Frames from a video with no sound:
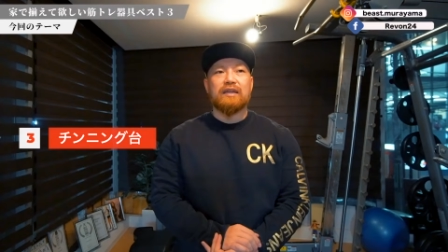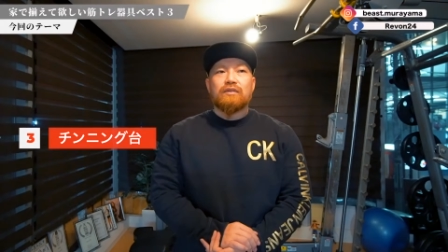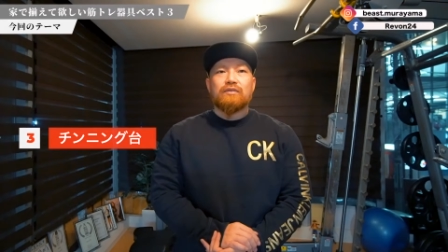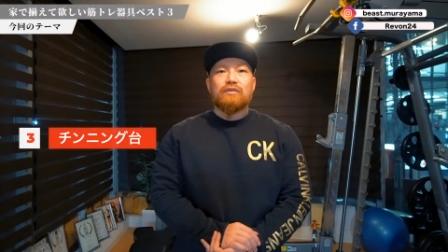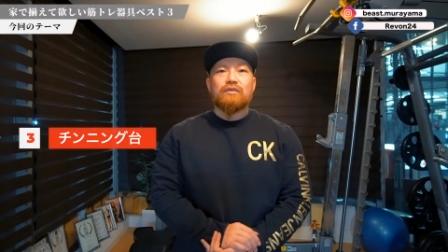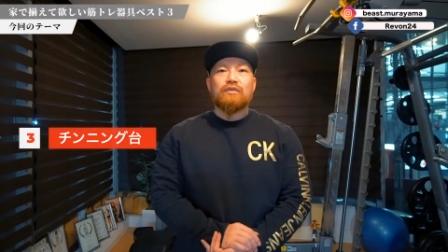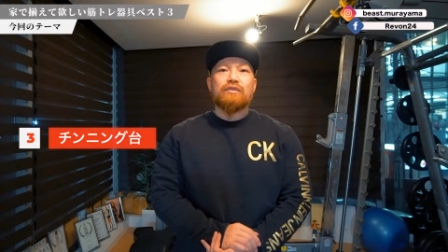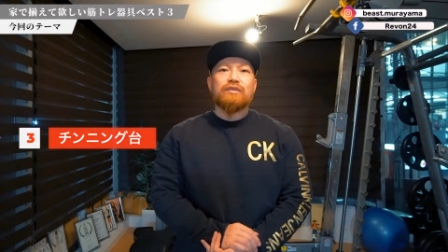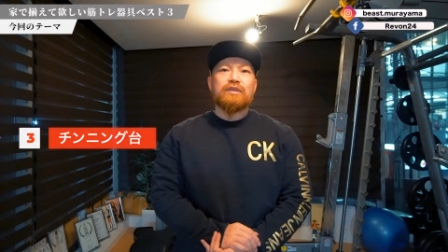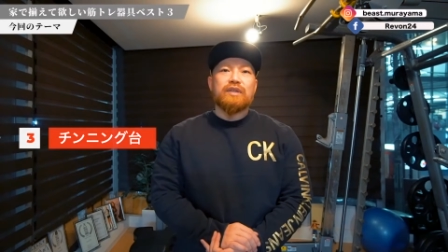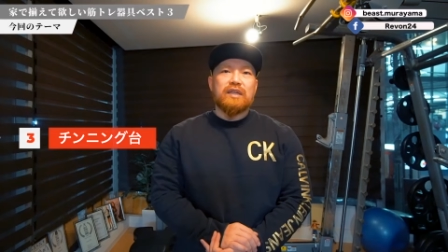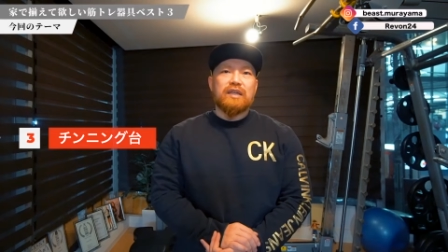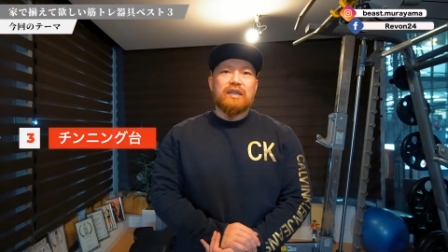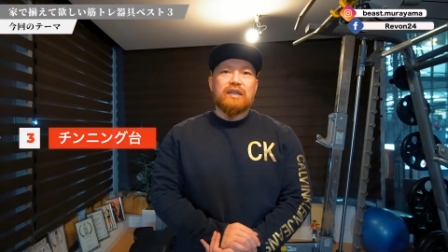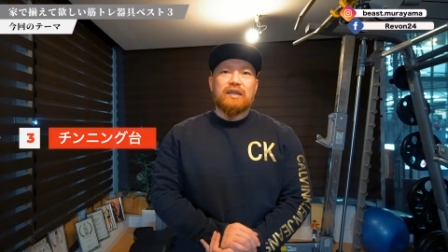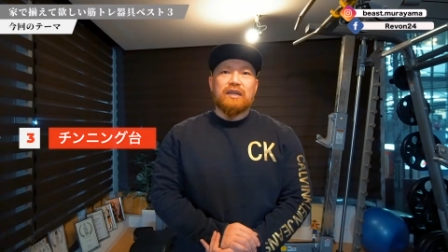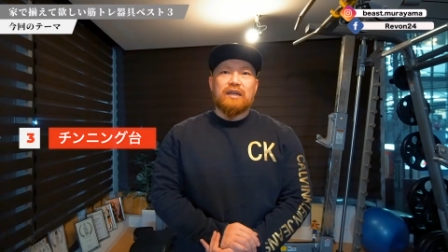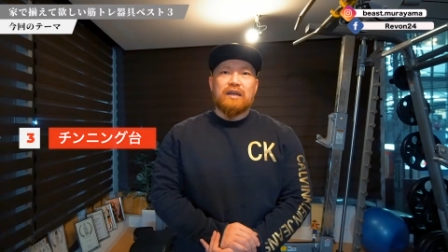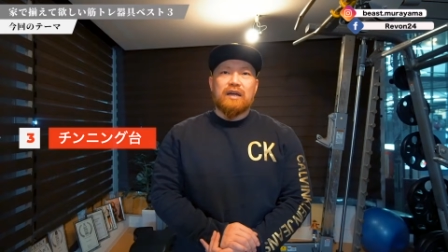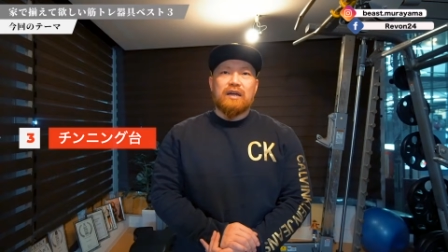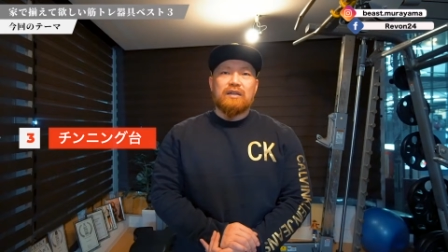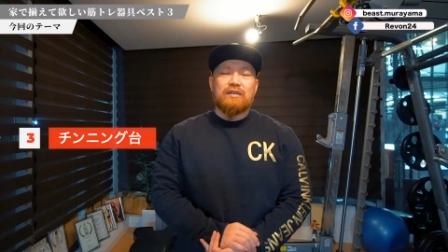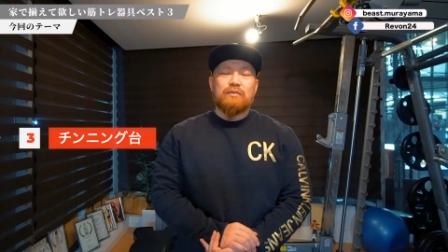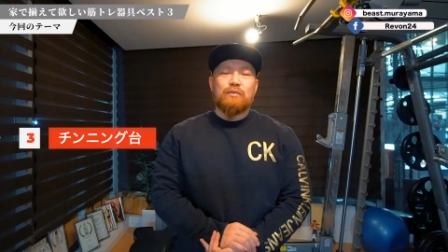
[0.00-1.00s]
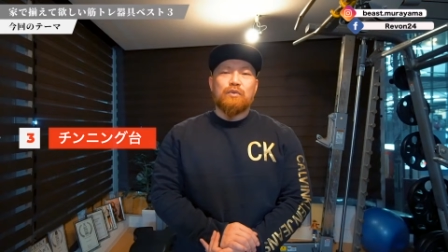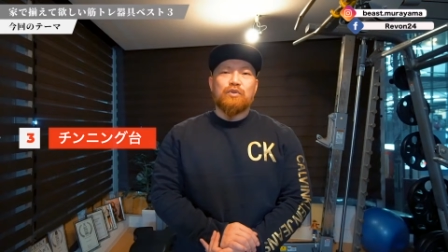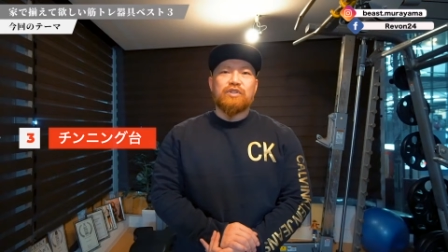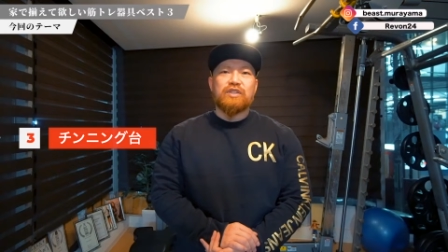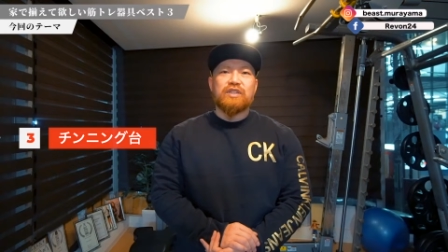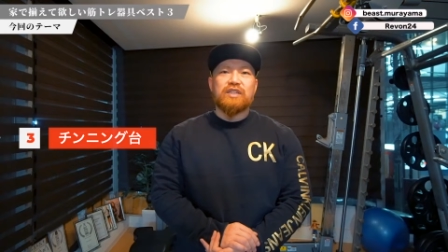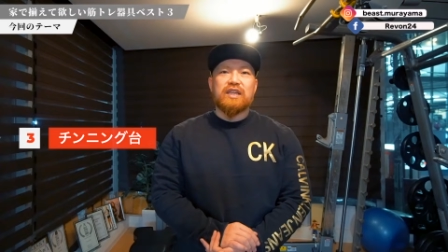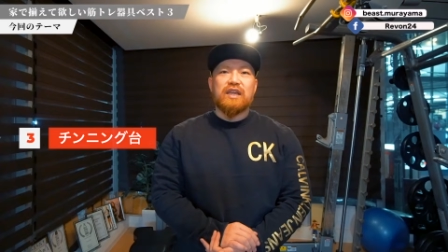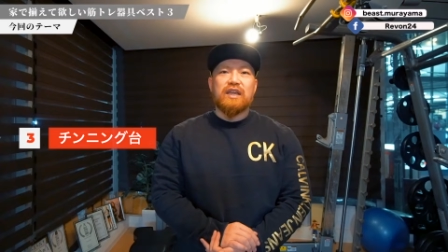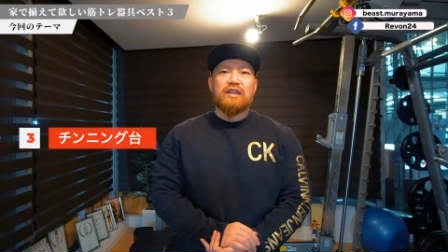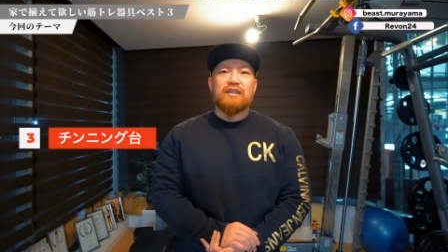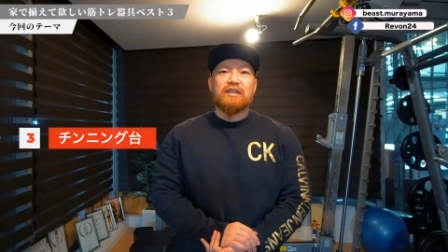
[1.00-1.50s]
特にあの持
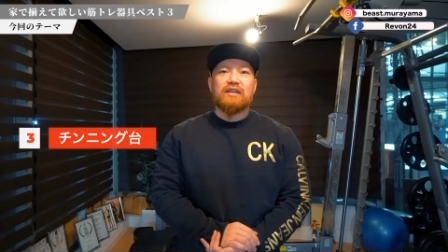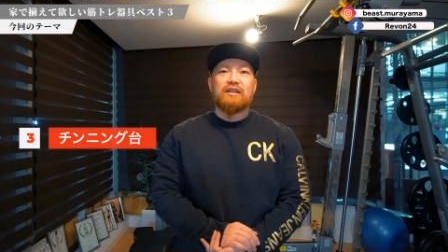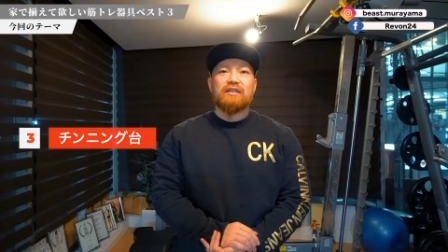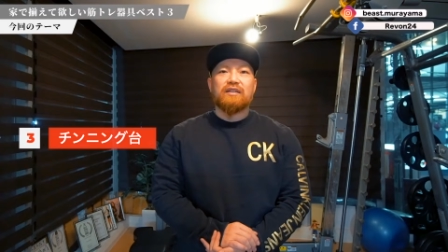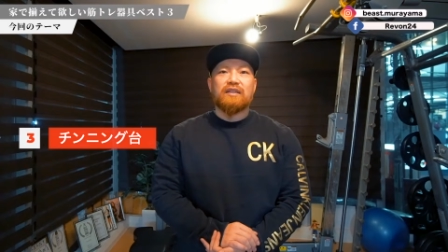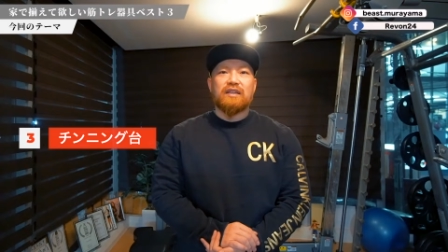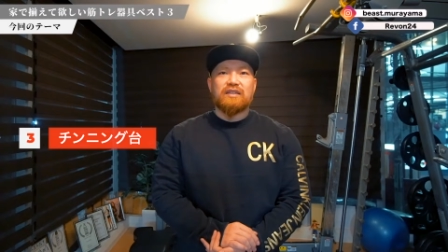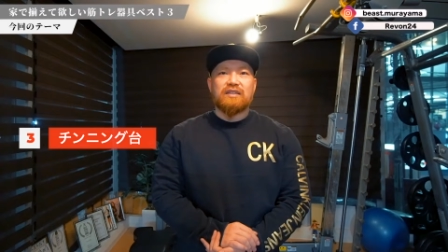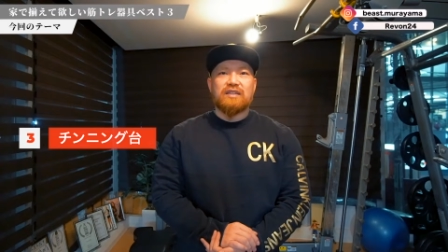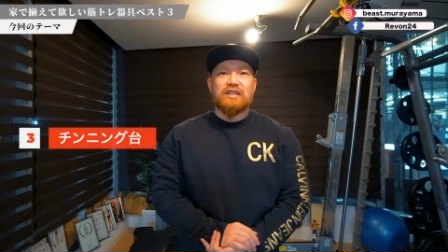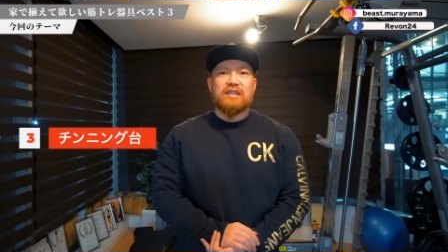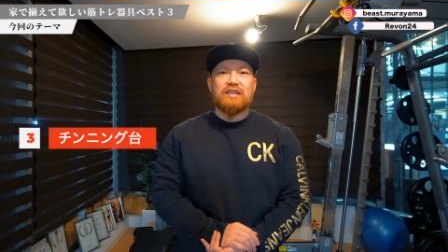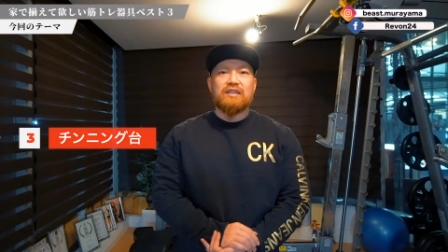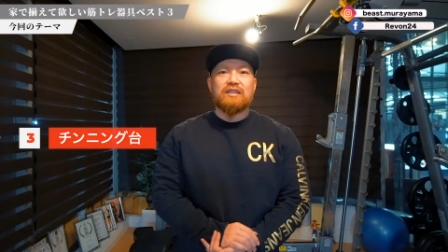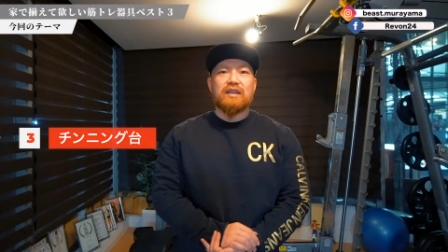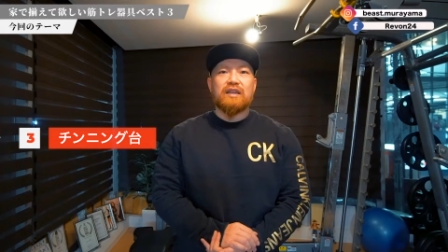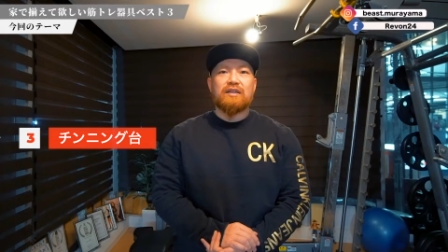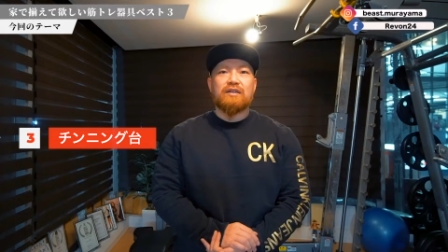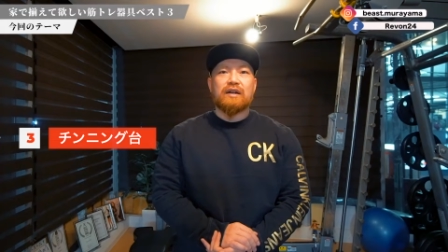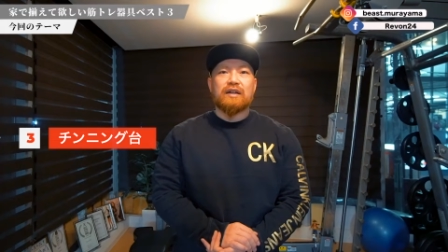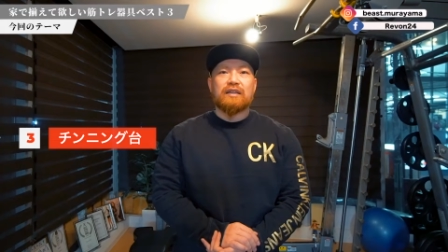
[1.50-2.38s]
ち家じゃなくて賃貸の